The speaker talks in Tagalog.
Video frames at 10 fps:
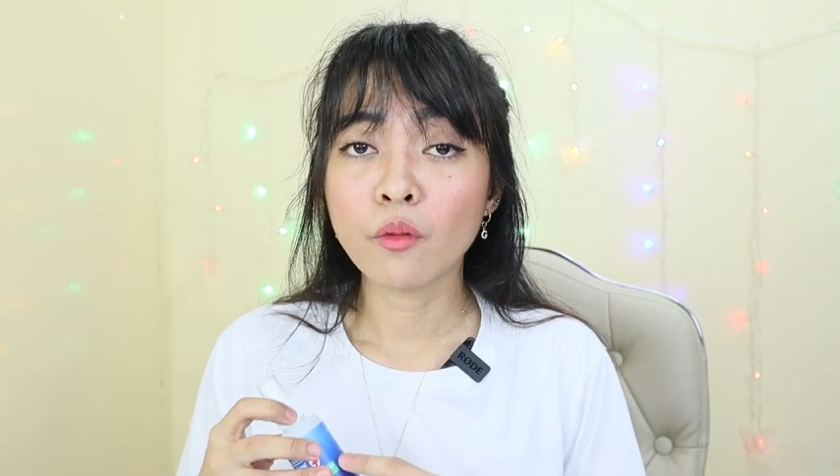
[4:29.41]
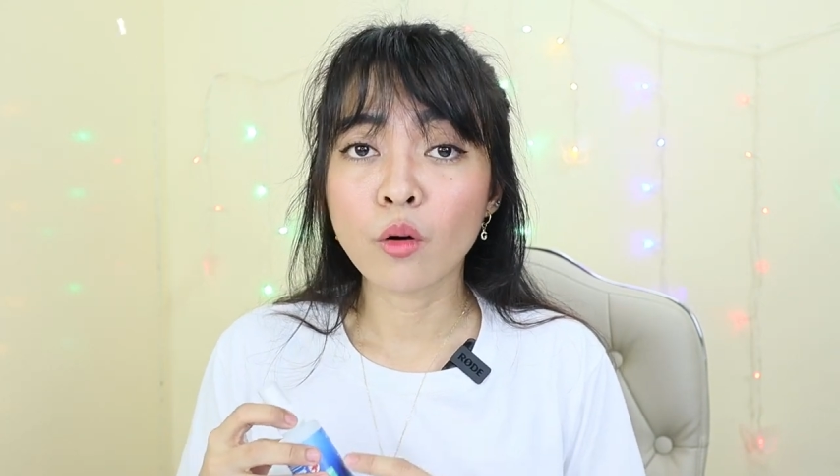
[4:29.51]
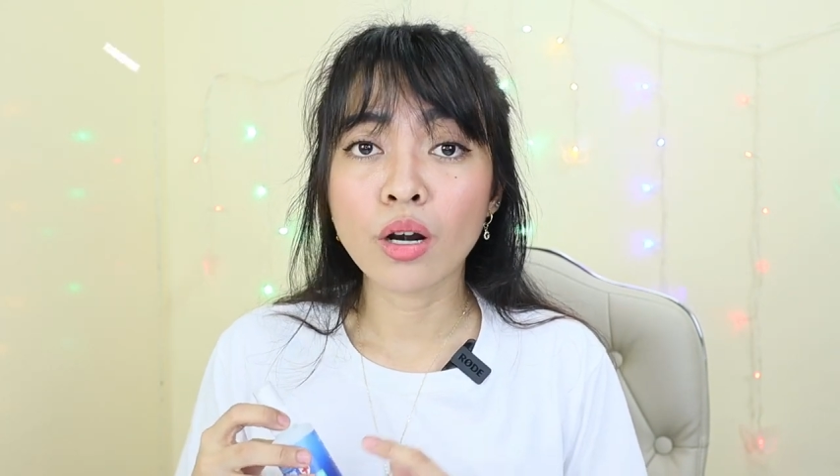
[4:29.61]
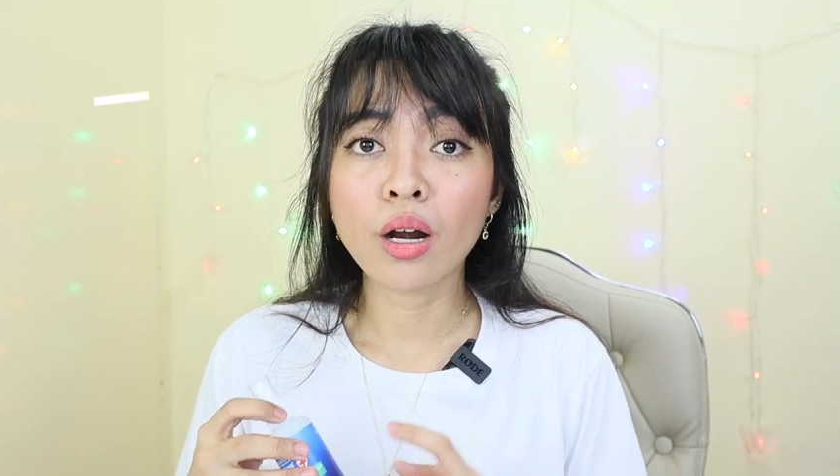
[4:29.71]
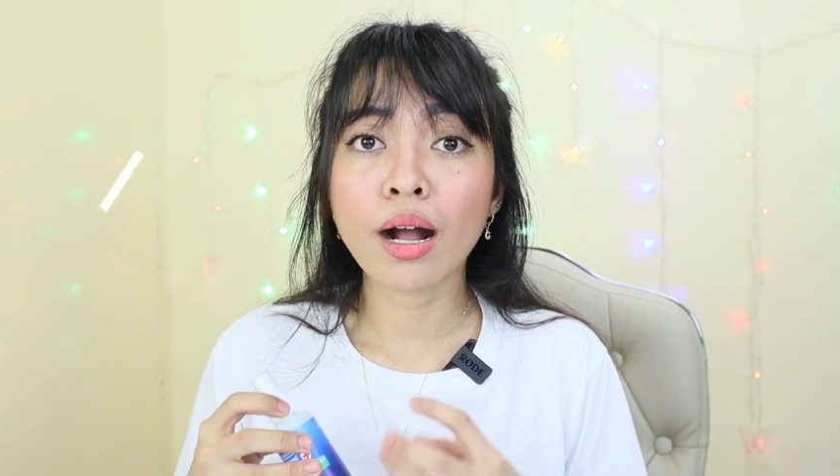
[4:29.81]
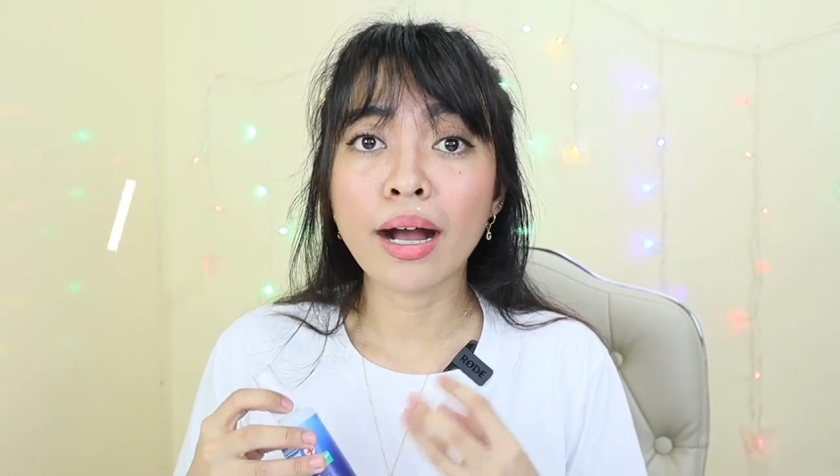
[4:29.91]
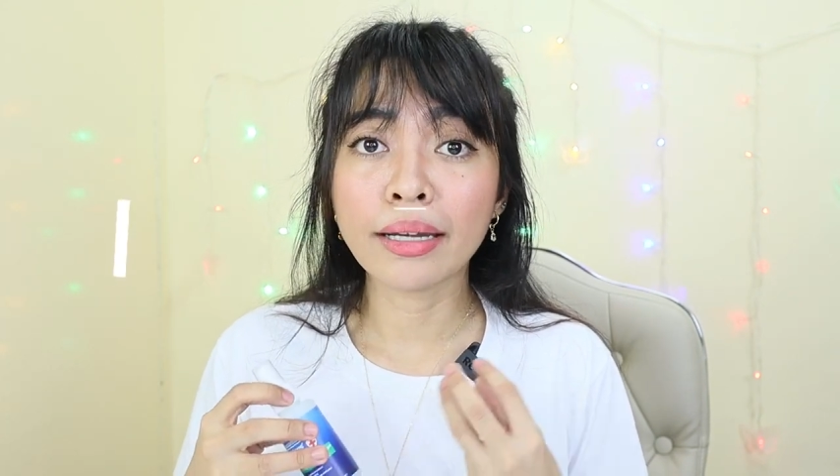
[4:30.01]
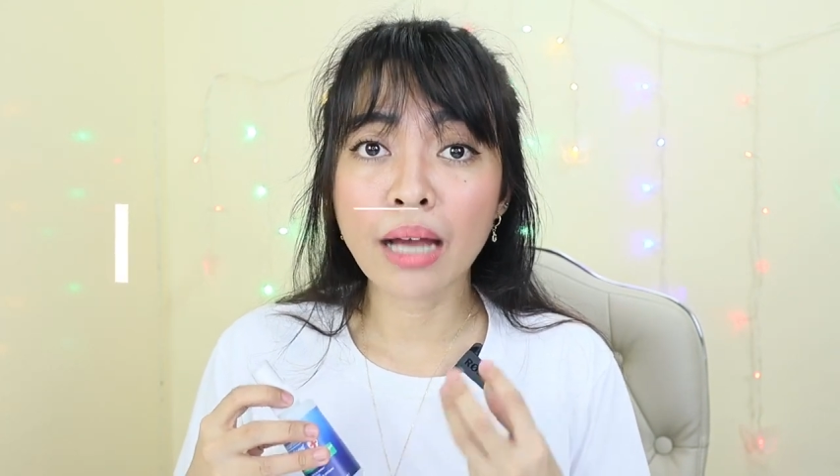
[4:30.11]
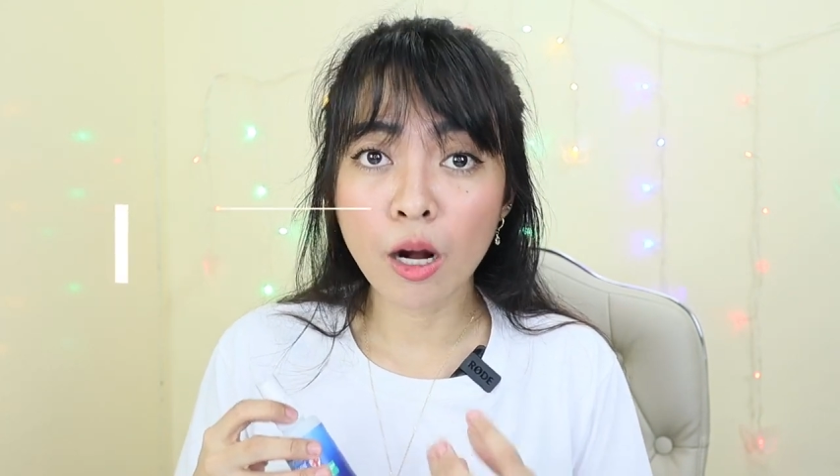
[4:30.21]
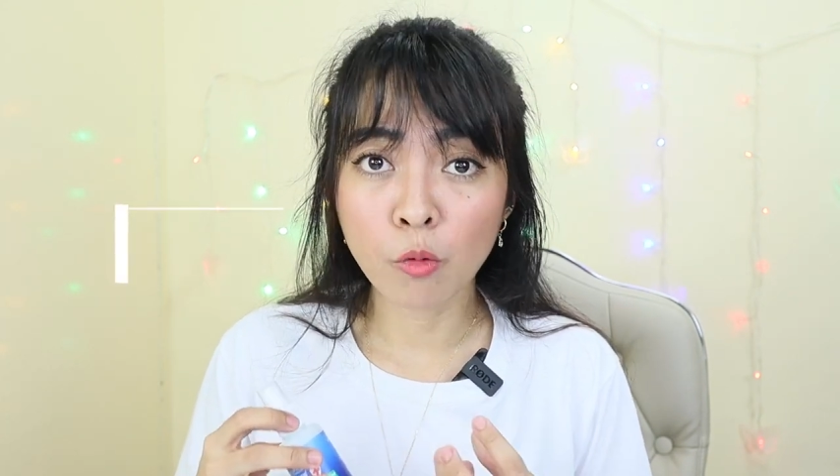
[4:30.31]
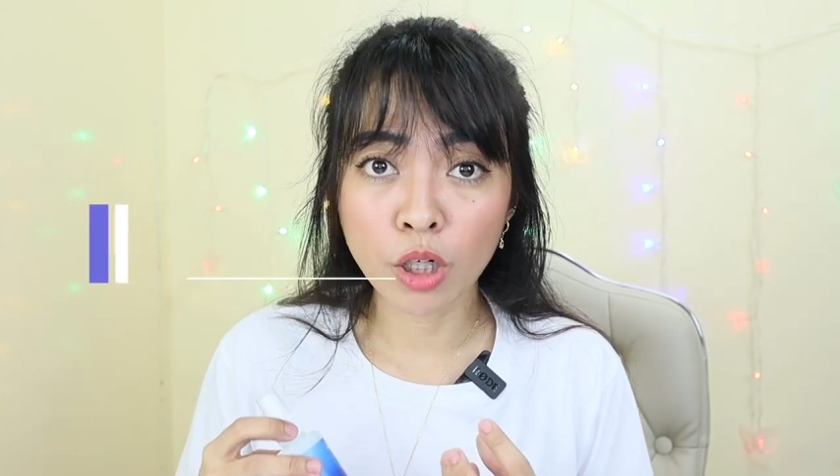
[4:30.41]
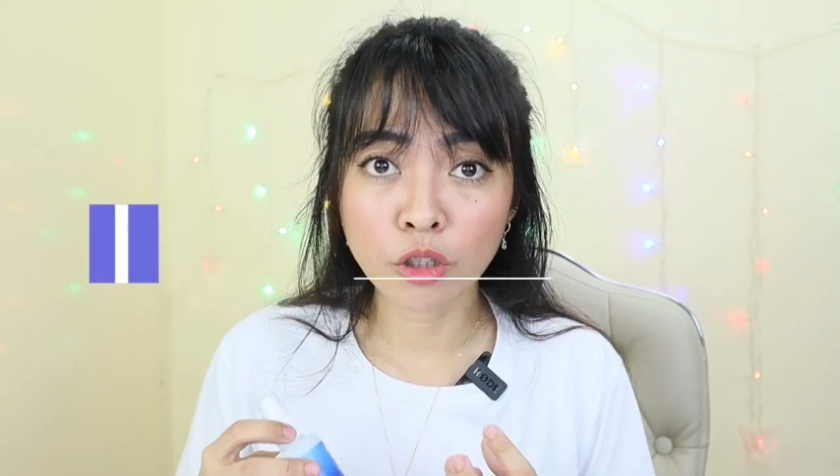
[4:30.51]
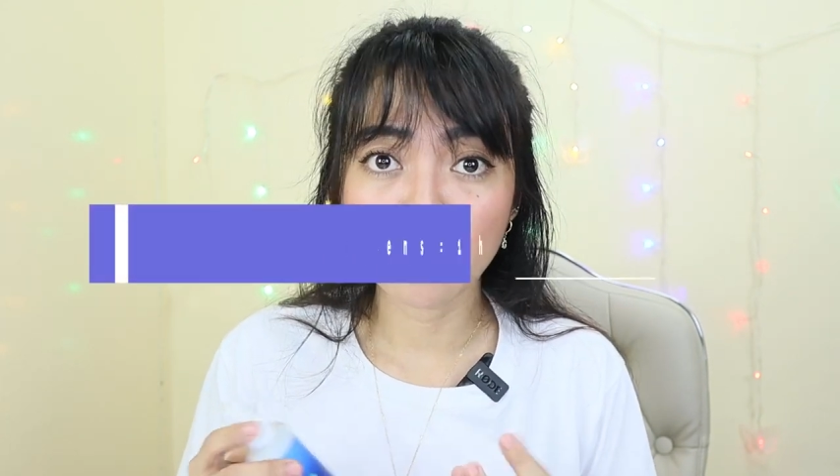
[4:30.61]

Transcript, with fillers: for an hour.